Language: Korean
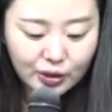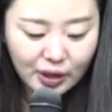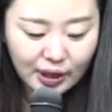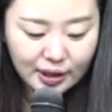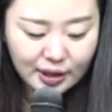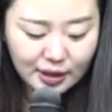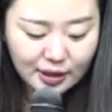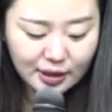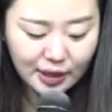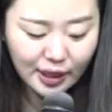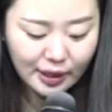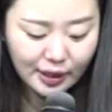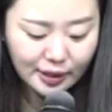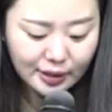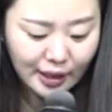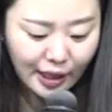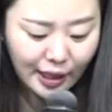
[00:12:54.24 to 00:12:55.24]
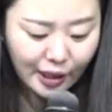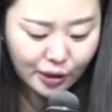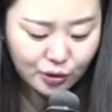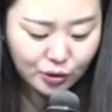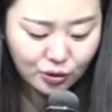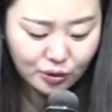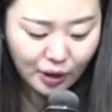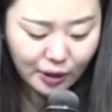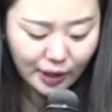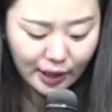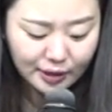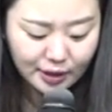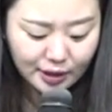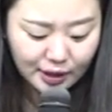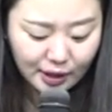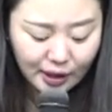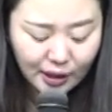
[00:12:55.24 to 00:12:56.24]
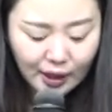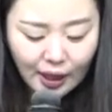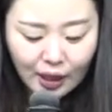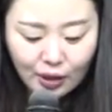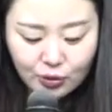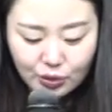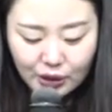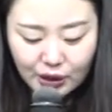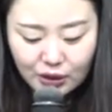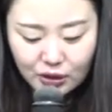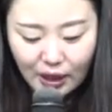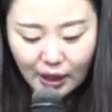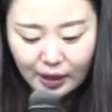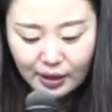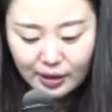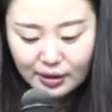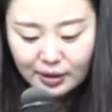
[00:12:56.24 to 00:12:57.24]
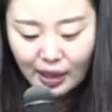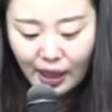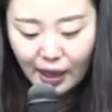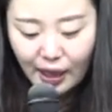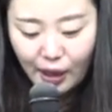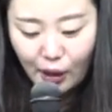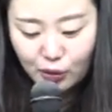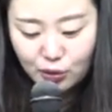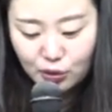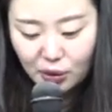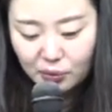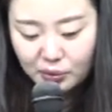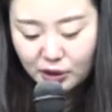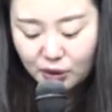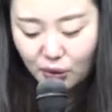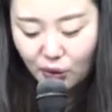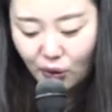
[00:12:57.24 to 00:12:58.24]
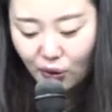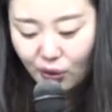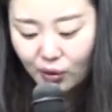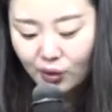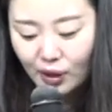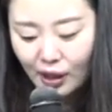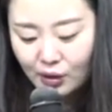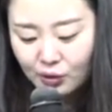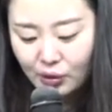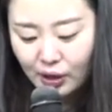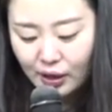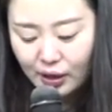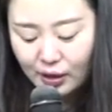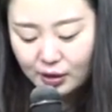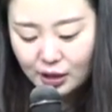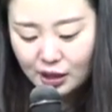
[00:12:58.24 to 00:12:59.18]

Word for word: 죄 지은 자를 사하여 준 것 같이 우리 죄를 사하여 주옵시고 우리를